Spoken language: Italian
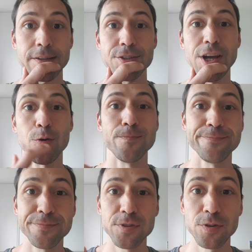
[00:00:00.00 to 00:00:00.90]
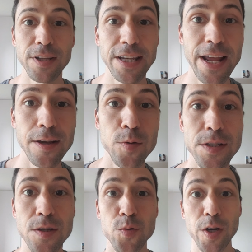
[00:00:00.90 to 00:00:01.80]
Ciao, sono Daniele e
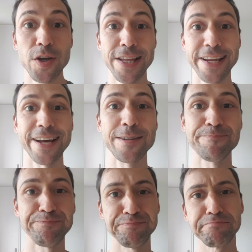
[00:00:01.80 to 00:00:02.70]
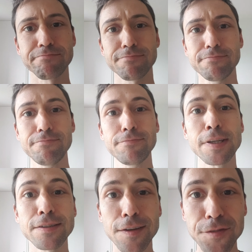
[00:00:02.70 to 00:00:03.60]
questo è Zurigo Italiana.
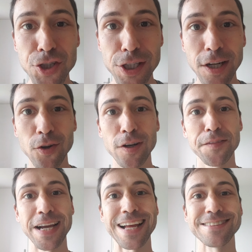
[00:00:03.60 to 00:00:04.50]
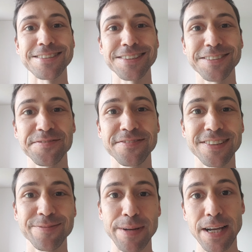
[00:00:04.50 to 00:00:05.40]
Si avvicinano le vacanze,
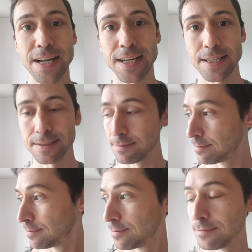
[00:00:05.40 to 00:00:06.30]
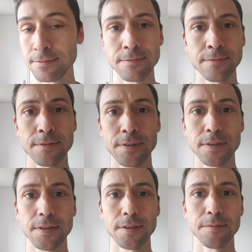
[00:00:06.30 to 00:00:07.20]
manca,
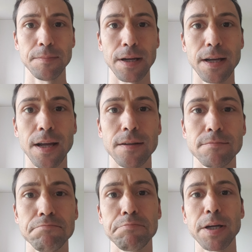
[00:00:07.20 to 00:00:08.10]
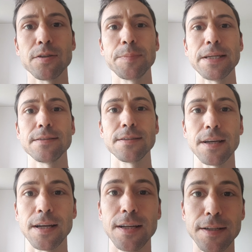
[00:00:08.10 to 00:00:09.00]
manca un paio di mesi
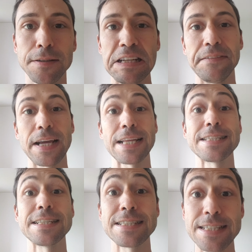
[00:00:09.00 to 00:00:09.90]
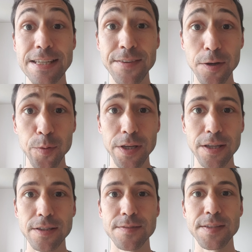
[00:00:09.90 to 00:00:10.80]
alle vacanze estive qui
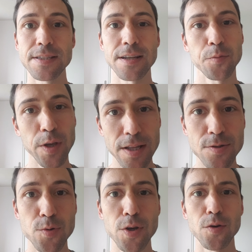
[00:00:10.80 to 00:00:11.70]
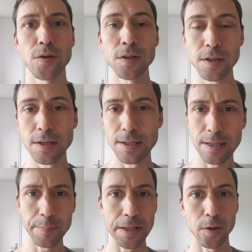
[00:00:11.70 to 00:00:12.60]
in Svizzera, qui a Zurigo,
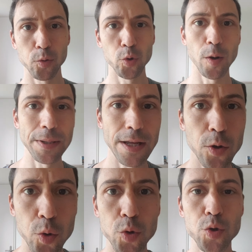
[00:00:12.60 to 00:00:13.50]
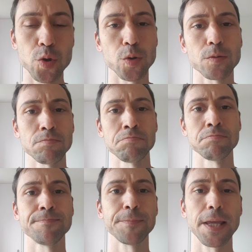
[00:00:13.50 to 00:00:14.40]
da metà luglio a metà agosto.
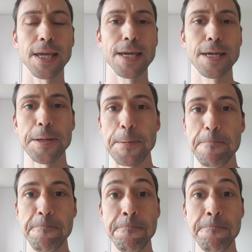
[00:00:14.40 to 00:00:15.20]
E mm,